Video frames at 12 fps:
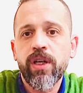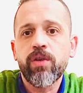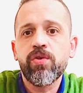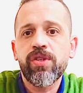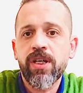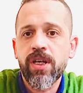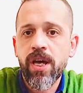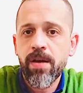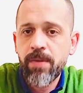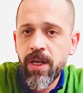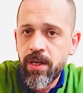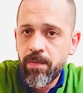الجزء
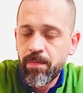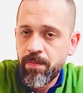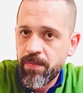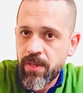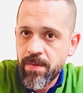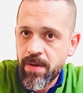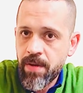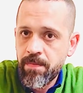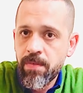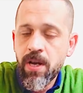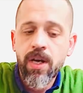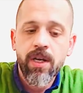كامل
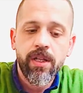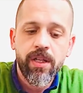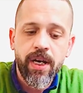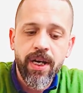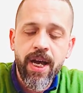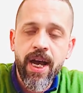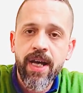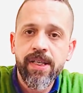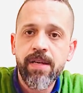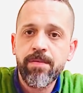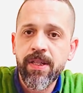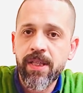تمام تراجعها
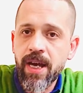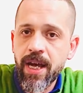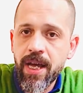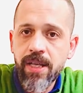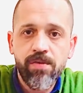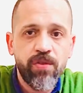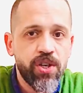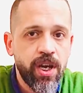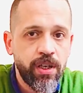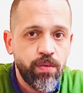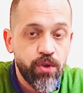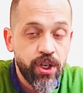زي ما انت عايز مفيش
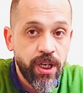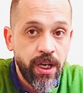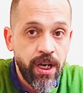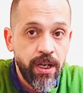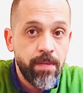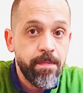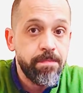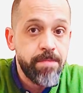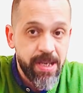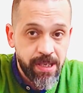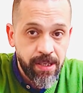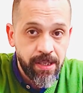اي مشكله
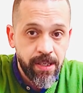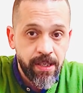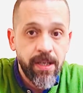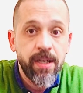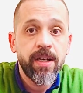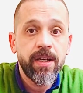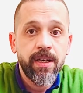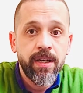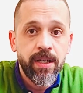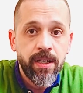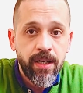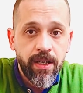بس
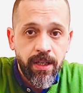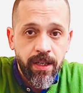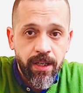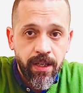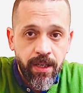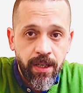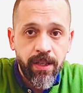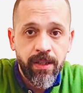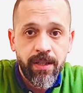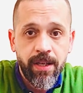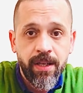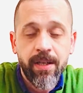
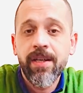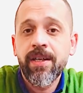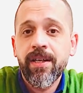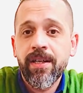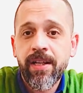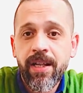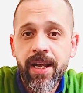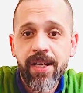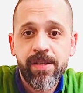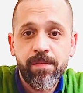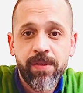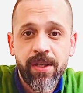انت
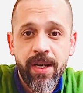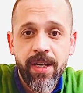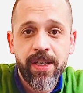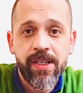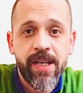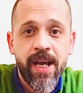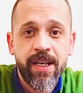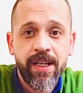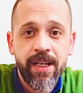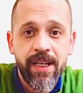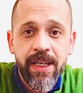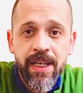لازم تركز عن
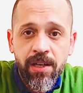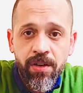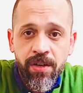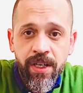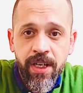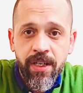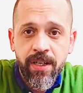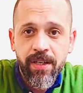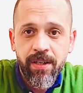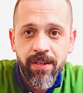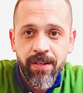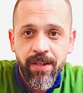الاي ليرنينج
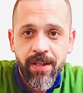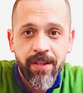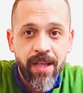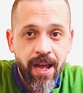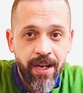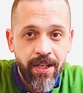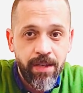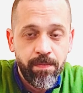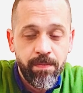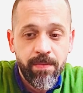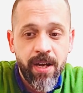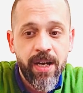
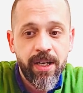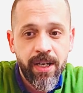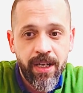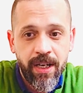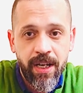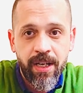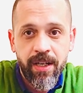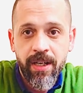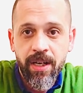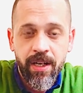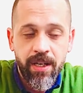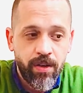التعليم عن خلال
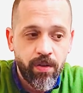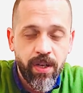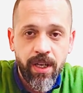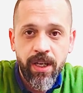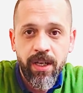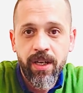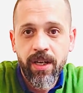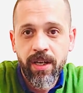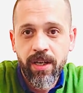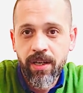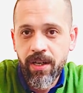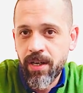اوكي
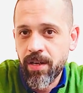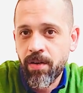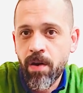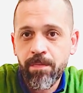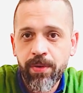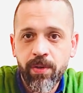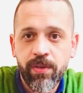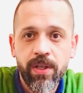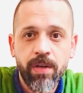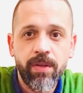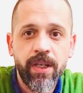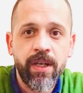
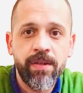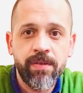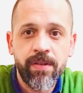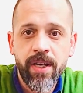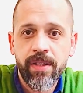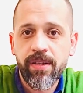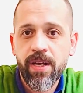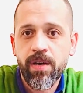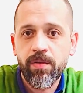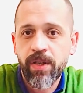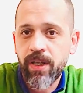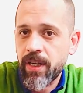الكمبيوتر او الانترنت
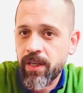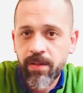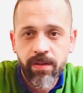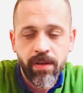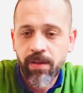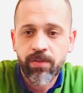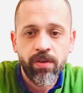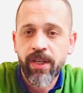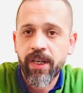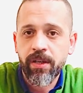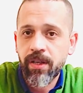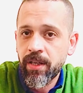او
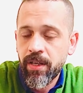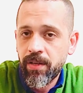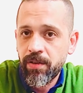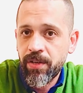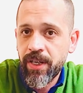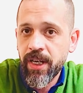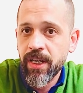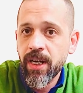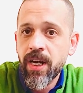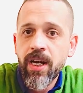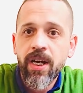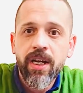الالكترونيك ليرنينج
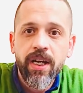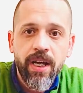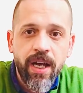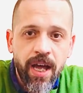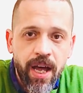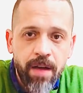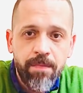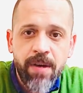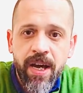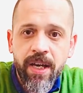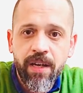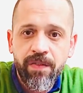اهم
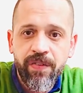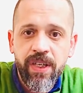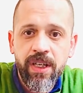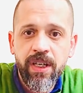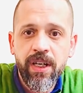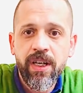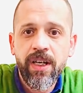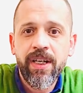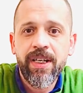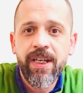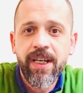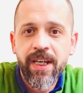حاجه فيه
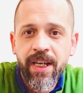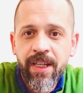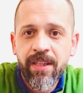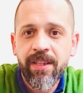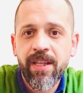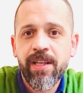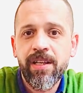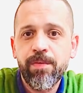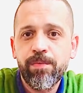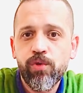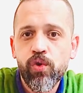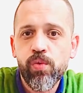ان انت اللي
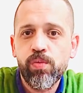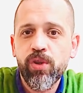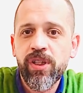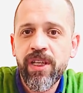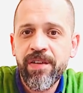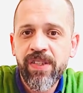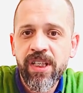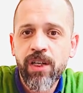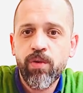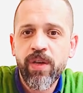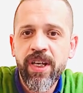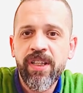بتظبط
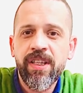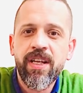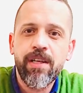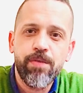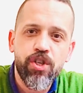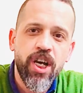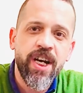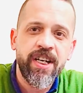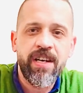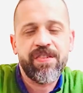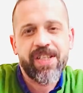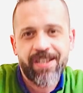نفسك وانت اللي
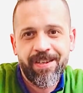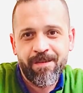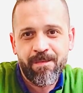بتشغل نفسك